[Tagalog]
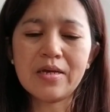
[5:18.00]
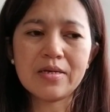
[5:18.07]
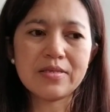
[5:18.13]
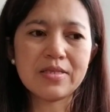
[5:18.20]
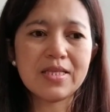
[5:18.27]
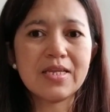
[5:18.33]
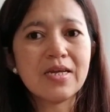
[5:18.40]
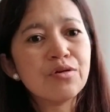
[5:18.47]

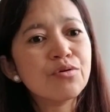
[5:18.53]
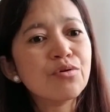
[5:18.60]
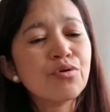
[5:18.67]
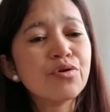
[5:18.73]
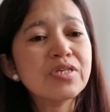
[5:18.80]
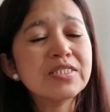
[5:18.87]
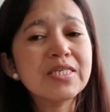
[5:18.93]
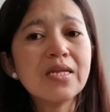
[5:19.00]
Tinanong ko
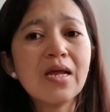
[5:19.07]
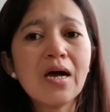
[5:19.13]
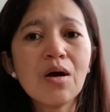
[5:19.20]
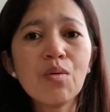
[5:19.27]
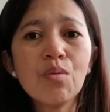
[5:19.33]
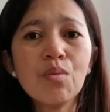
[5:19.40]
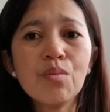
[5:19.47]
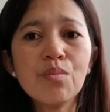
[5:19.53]
rin sila
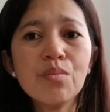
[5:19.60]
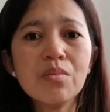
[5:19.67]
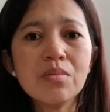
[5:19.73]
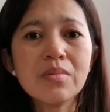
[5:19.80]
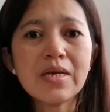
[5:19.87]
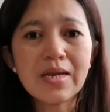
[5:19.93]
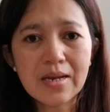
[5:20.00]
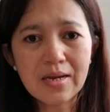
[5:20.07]
kung
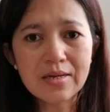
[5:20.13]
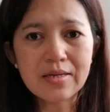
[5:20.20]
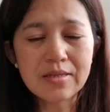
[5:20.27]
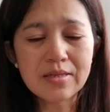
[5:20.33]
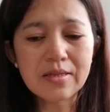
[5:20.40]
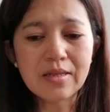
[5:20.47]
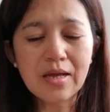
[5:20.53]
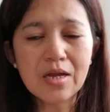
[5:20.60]

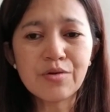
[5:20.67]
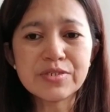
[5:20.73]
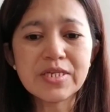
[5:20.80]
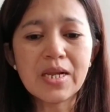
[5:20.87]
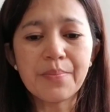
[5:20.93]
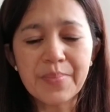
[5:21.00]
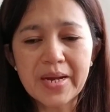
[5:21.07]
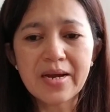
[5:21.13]
ilang, ano sila,
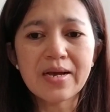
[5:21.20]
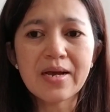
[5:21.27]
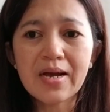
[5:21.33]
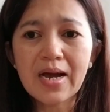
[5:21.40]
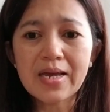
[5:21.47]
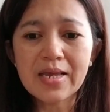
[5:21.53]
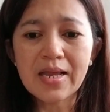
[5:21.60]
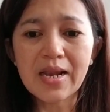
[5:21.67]
parang
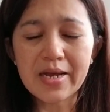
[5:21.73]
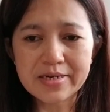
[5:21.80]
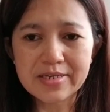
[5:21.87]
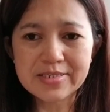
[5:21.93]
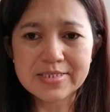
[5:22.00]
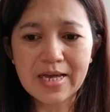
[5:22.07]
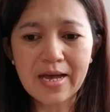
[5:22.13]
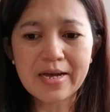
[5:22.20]
gaya lang din
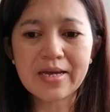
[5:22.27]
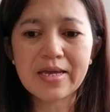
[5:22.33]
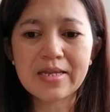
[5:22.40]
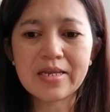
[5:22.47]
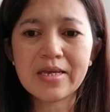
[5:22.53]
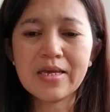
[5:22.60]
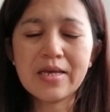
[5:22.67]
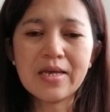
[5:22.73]
sa akin
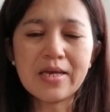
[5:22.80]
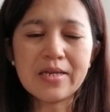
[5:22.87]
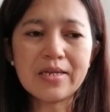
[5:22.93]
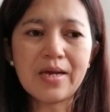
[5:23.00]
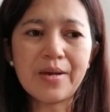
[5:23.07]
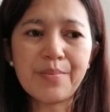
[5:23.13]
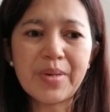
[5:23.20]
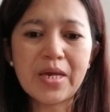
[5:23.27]

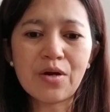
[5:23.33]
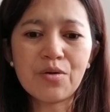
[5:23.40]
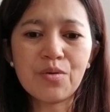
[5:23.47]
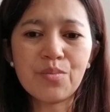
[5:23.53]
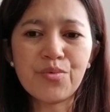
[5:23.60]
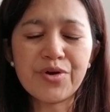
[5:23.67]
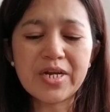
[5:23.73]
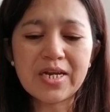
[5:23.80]
na mayroong
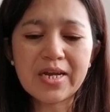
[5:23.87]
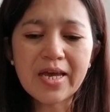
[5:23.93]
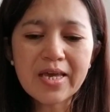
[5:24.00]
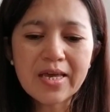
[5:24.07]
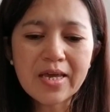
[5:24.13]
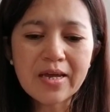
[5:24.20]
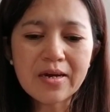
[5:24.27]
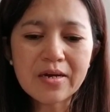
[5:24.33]
more than a
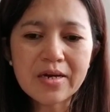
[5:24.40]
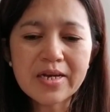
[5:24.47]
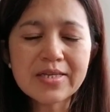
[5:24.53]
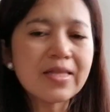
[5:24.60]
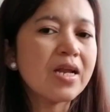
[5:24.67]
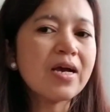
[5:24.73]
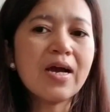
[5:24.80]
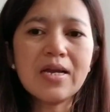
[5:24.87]
year. Hindi
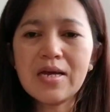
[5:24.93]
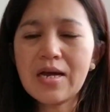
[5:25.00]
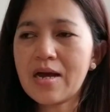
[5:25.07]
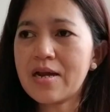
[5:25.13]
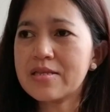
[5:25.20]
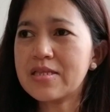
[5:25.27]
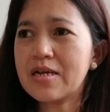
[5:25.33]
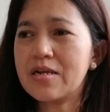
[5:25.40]
talaga
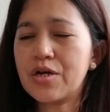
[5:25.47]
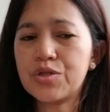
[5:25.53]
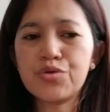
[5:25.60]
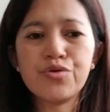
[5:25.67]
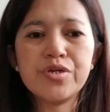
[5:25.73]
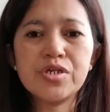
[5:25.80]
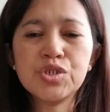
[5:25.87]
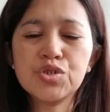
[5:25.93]
nakarating ng 2
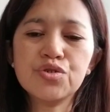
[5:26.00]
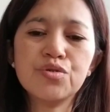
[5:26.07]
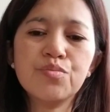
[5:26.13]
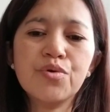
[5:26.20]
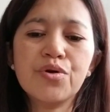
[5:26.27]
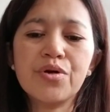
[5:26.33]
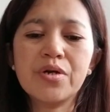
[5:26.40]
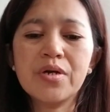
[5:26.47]
years or
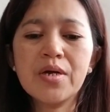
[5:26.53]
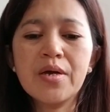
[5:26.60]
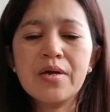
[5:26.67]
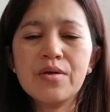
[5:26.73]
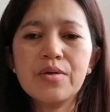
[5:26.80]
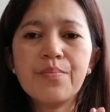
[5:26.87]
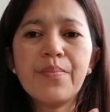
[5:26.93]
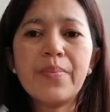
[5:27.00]
more.
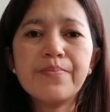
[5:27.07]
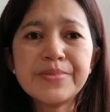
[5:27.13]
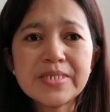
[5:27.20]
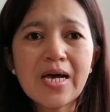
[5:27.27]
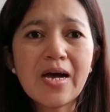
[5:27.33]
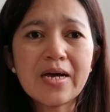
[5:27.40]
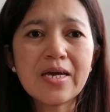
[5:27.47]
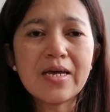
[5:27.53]

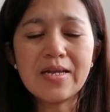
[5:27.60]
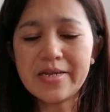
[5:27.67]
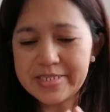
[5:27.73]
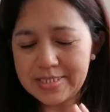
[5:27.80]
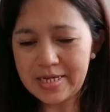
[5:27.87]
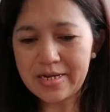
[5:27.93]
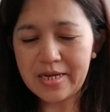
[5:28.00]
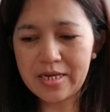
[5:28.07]
Sa akin, less
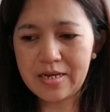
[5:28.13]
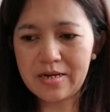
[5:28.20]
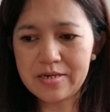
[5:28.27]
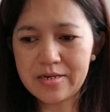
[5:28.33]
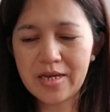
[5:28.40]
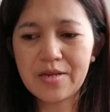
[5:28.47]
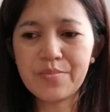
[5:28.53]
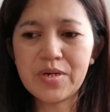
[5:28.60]
than a year, 9
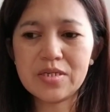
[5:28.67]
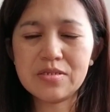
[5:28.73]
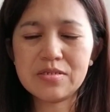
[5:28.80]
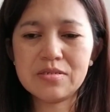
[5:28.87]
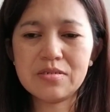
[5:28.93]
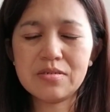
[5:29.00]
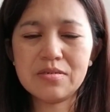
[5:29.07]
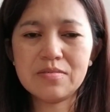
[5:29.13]
months.
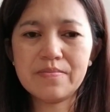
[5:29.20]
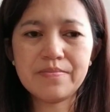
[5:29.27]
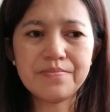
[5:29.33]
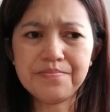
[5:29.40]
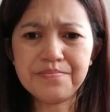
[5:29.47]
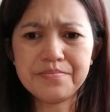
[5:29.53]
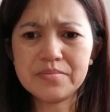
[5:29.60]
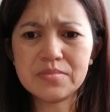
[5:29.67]

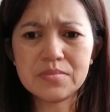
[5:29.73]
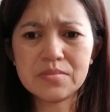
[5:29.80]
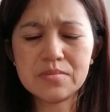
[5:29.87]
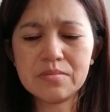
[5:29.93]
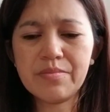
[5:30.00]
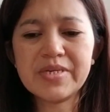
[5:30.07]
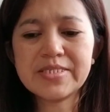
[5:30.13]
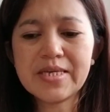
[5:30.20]
Um,
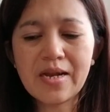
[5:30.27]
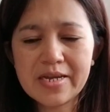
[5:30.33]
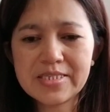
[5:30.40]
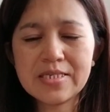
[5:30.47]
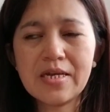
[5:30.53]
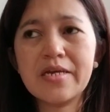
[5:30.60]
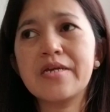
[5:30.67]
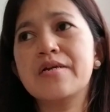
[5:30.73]
basta less
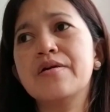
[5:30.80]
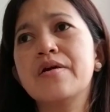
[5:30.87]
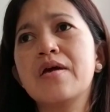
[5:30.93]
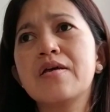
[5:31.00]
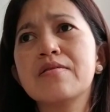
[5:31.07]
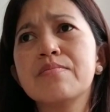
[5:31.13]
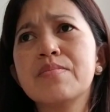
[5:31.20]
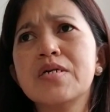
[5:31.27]
than a year,
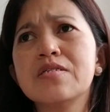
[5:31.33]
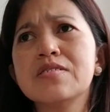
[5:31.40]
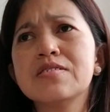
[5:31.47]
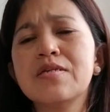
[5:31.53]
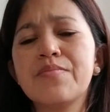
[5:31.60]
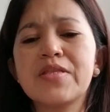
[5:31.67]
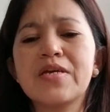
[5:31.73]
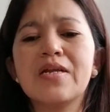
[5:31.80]
8 months,
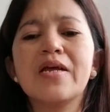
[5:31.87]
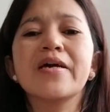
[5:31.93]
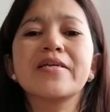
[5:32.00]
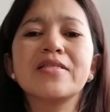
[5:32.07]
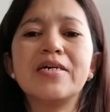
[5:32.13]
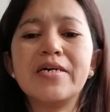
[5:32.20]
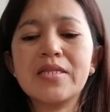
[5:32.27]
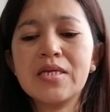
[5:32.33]
something like
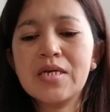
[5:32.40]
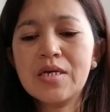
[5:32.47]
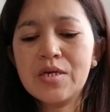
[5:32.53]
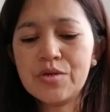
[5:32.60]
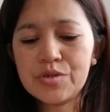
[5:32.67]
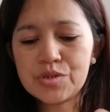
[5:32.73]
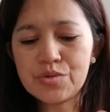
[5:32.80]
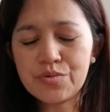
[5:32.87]
that.
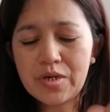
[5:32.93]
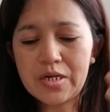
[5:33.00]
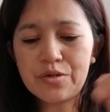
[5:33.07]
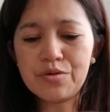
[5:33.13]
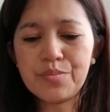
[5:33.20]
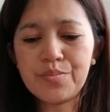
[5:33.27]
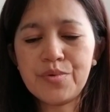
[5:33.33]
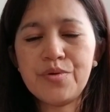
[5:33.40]
So,
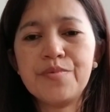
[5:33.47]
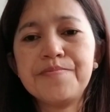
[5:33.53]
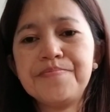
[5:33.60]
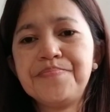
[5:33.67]
ganun po.